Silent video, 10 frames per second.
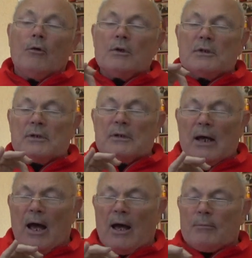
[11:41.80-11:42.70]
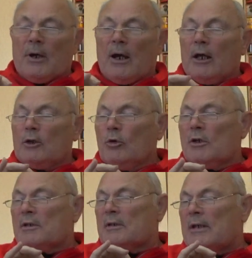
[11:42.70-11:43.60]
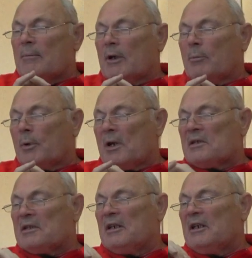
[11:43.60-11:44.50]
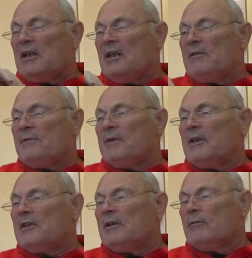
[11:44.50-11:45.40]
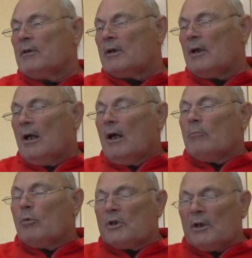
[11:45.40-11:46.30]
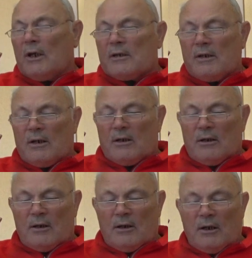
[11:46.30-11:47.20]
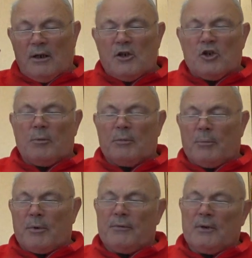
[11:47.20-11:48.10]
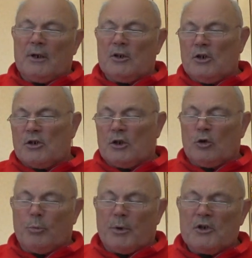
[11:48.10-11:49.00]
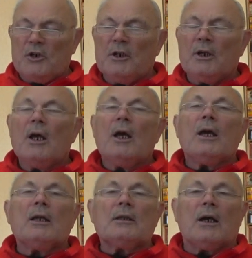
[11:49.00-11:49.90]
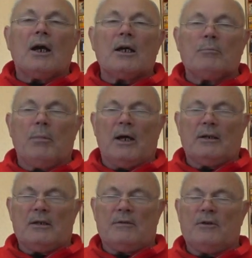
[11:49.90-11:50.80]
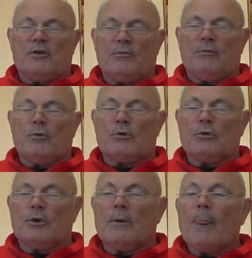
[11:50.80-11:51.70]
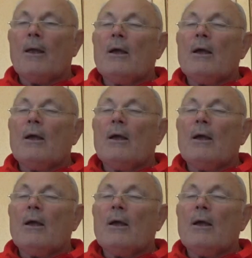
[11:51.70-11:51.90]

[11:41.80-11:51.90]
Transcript: Вот самое, одно из самых простых и эффективных, можно так сказать, э, лечебно-профилактических упражнений – это ходьба на свежем воздухе.